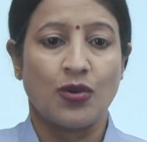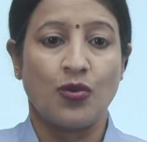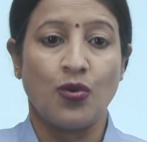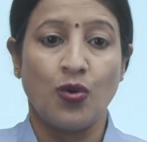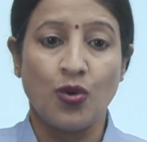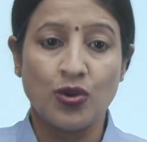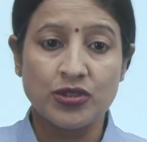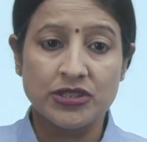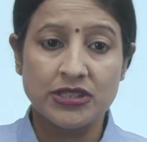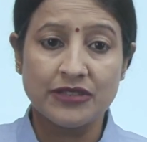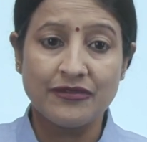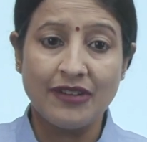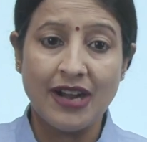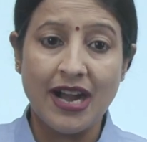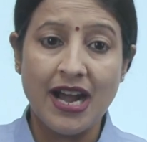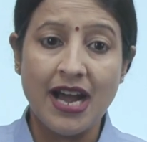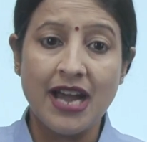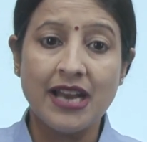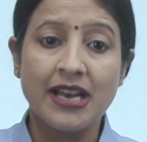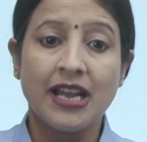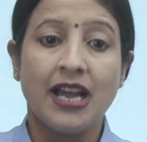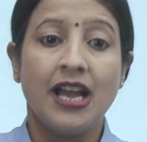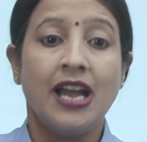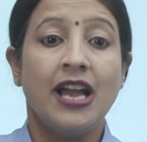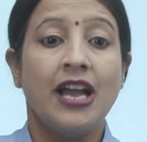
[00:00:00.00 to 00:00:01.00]

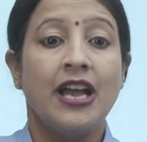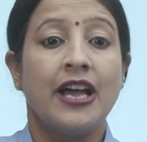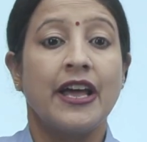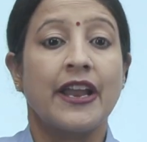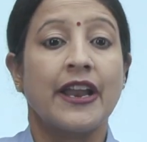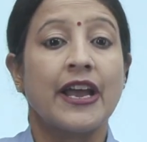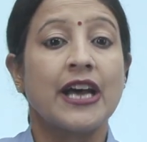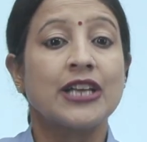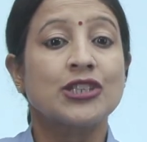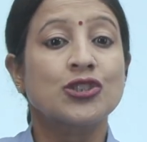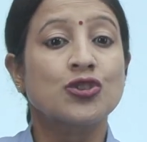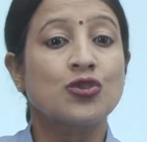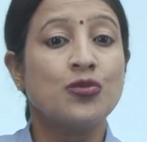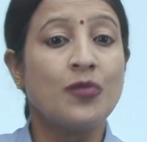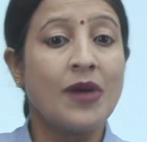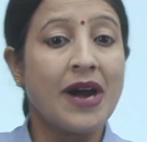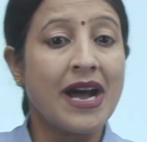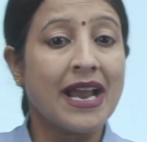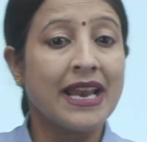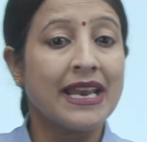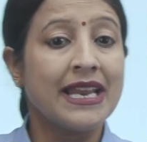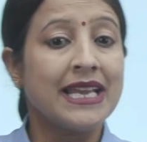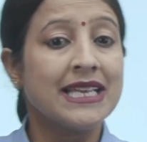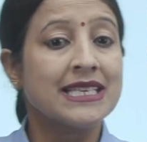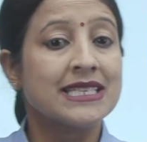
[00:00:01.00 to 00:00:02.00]
घुड़सवार
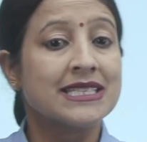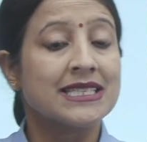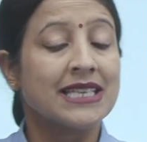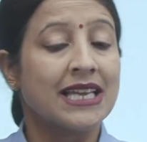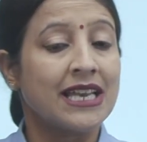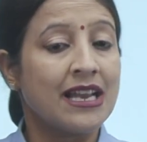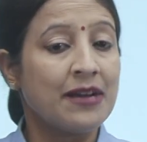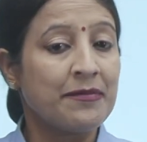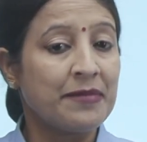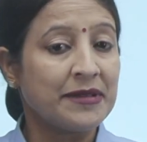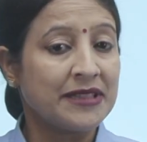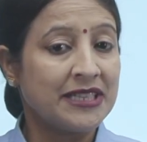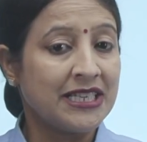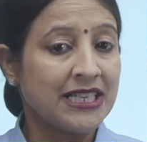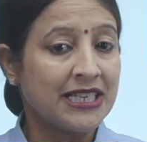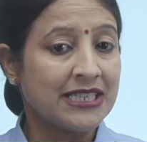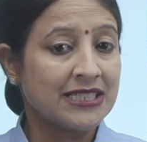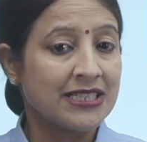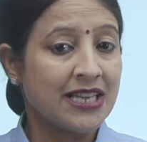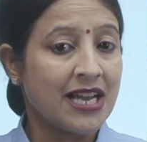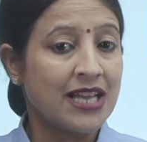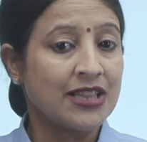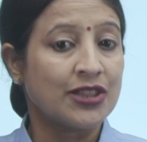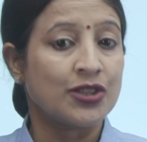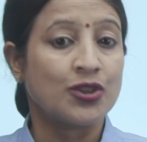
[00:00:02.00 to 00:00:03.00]
राजकुमार ने सेनापति के
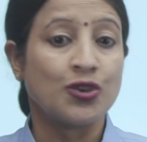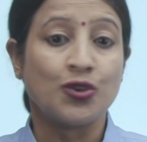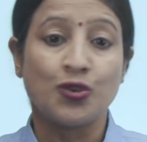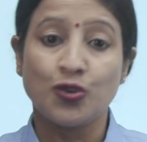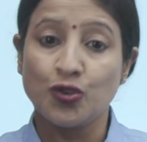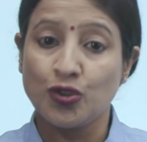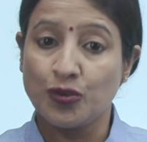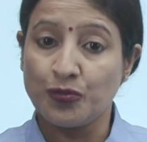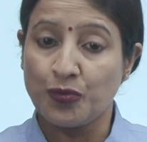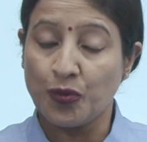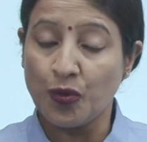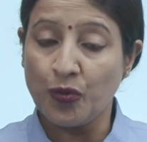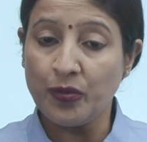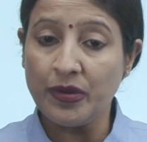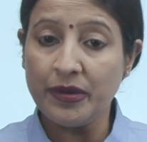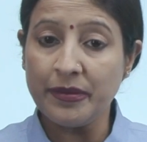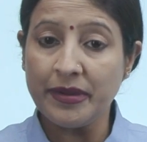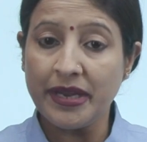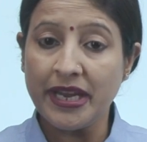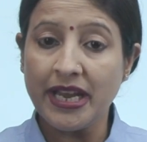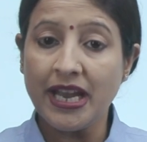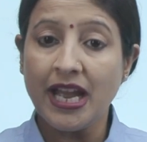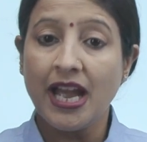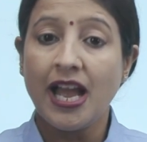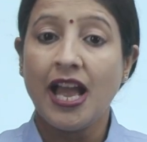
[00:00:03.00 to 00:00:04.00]
साथ युद्ध भूमि
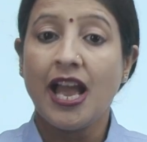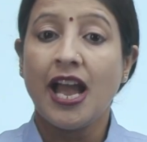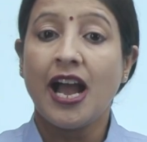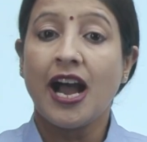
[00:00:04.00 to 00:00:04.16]
में